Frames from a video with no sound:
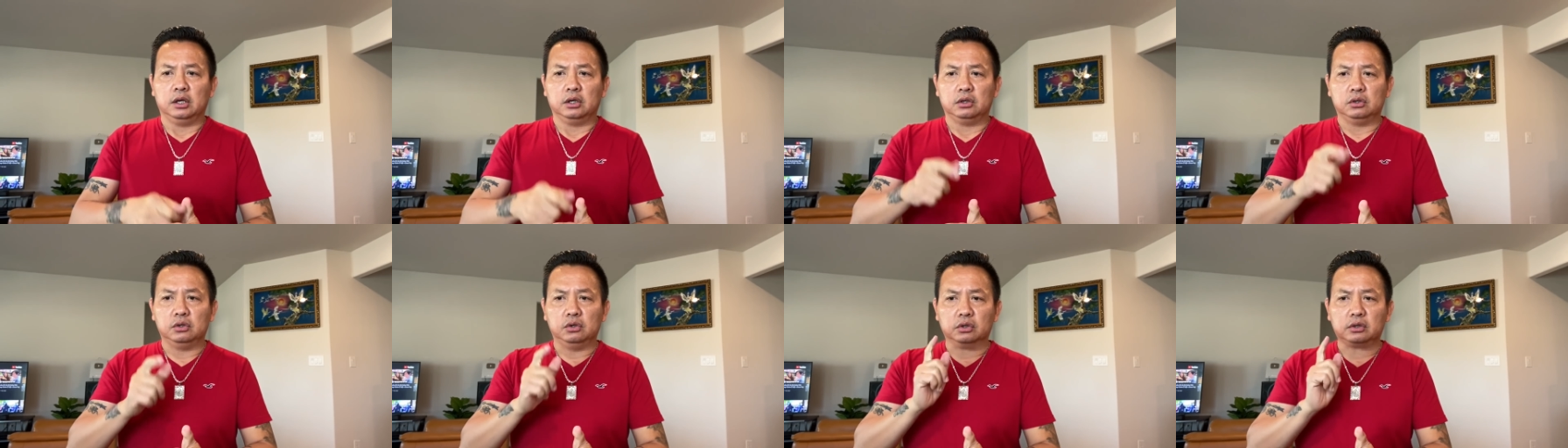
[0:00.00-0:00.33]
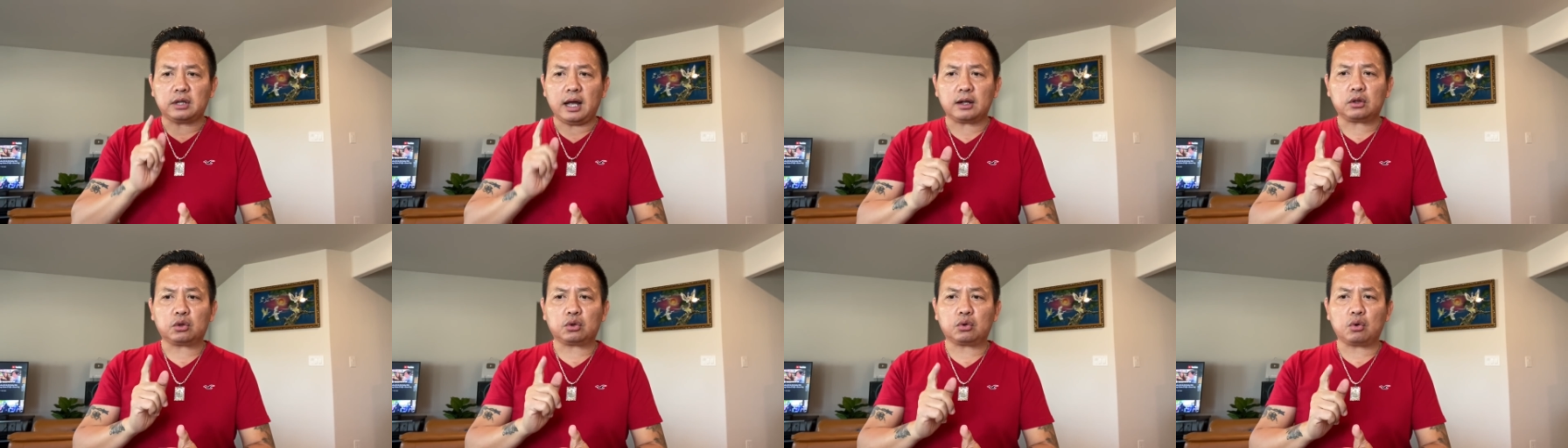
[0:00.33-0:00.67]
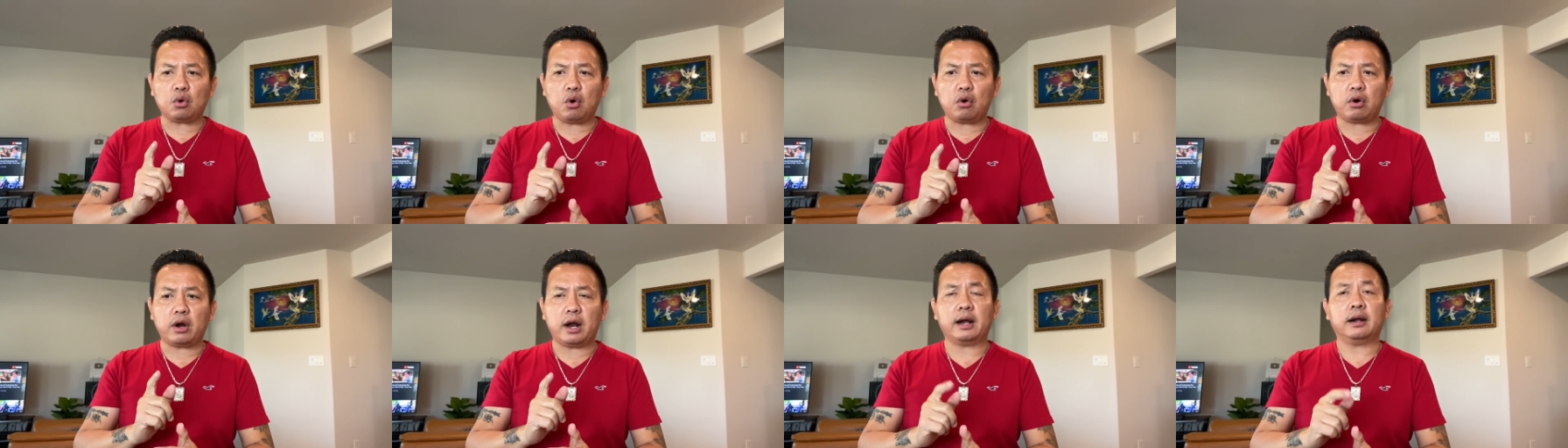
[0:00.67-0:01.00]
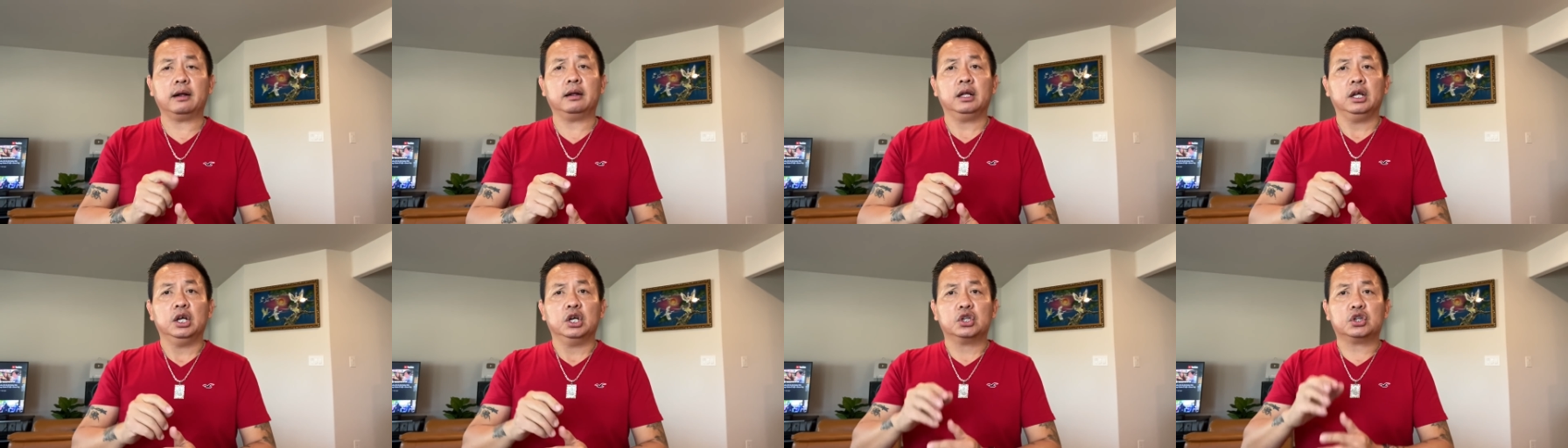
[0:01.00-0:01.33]
người ta cho
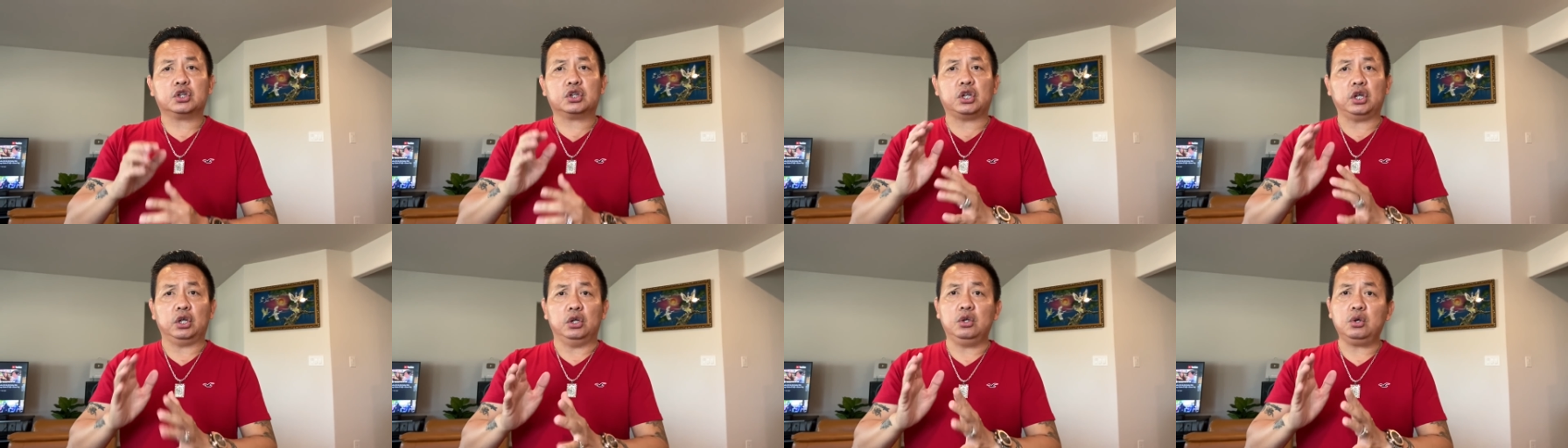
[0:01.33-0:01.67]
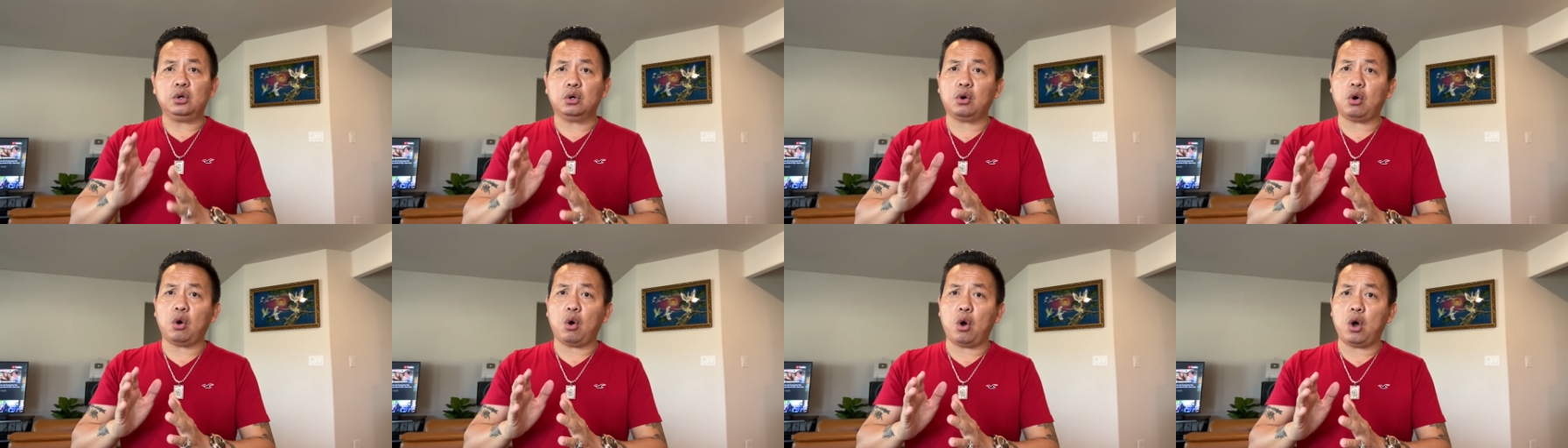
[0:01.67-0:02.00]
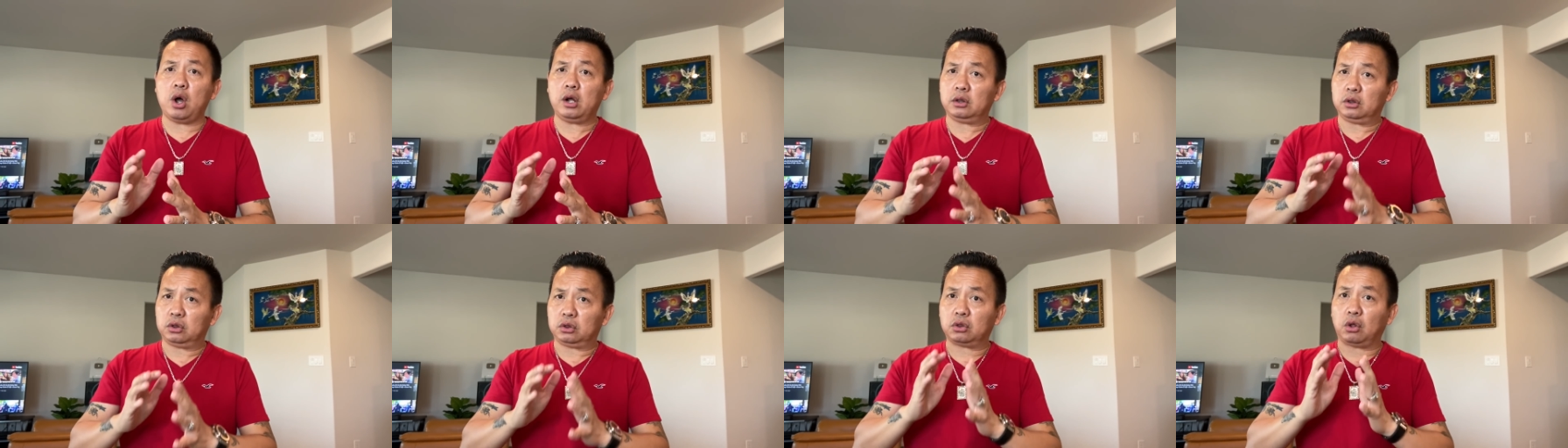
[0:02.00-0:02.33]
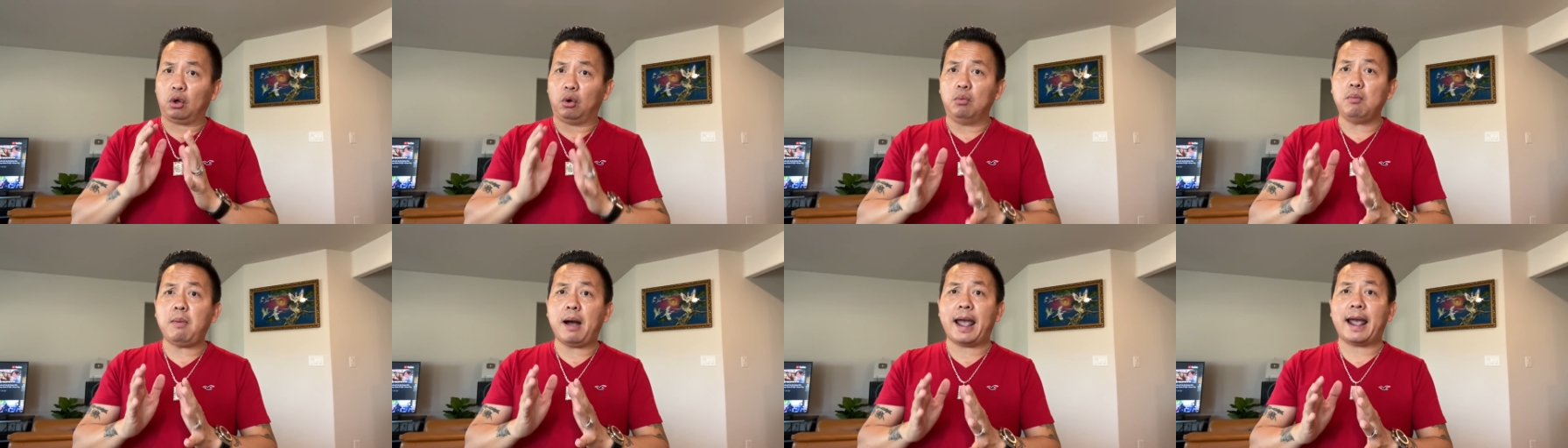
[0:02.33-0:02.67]
rằng chỉ có
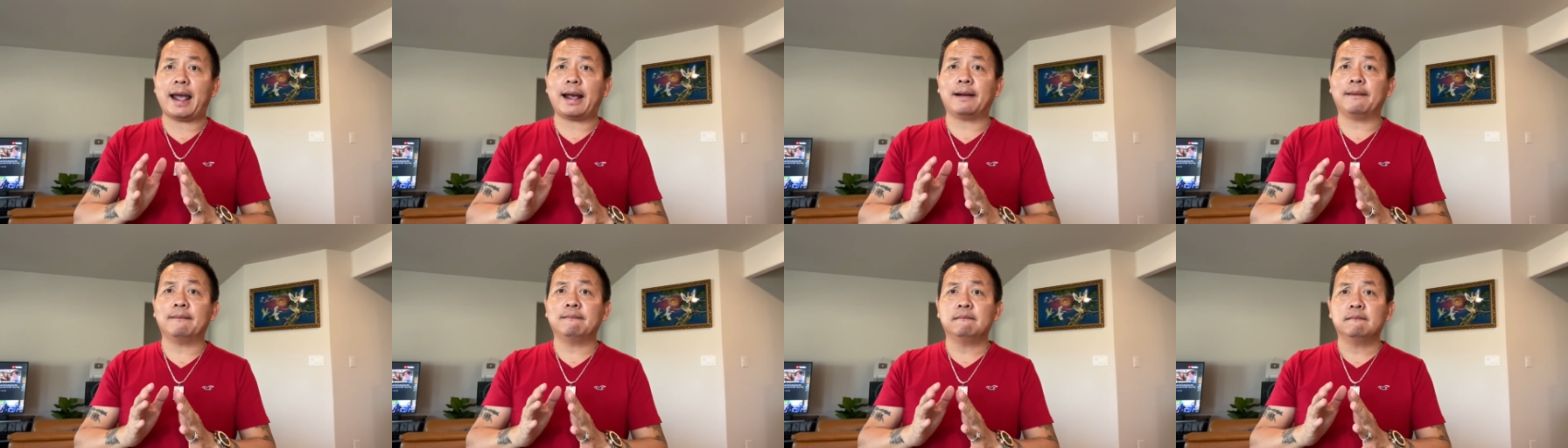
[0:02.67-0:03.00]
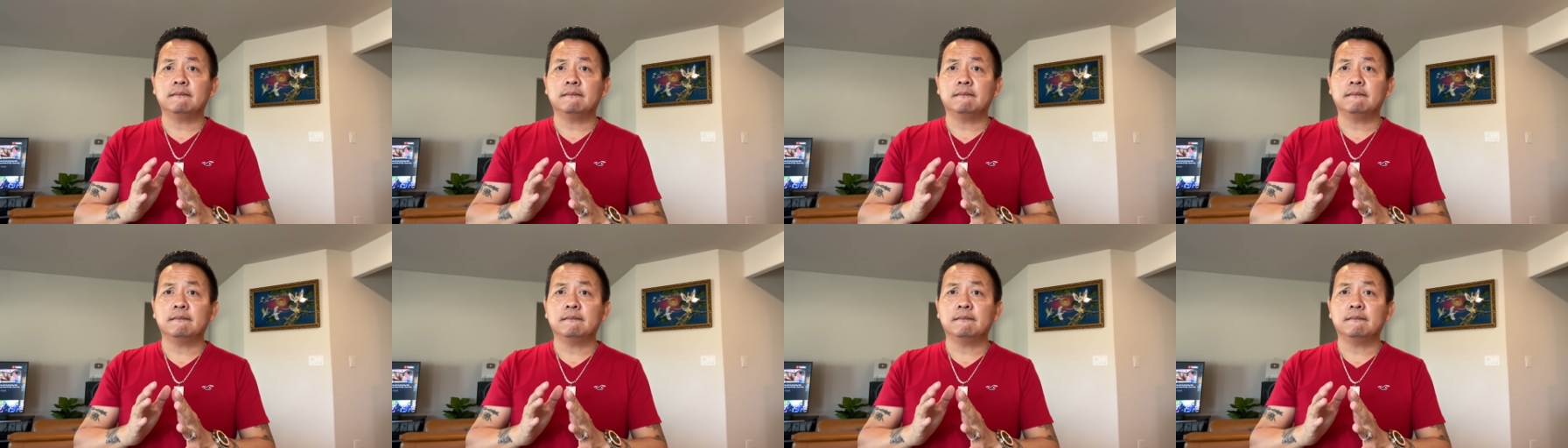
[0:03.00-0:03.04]
tiểu bang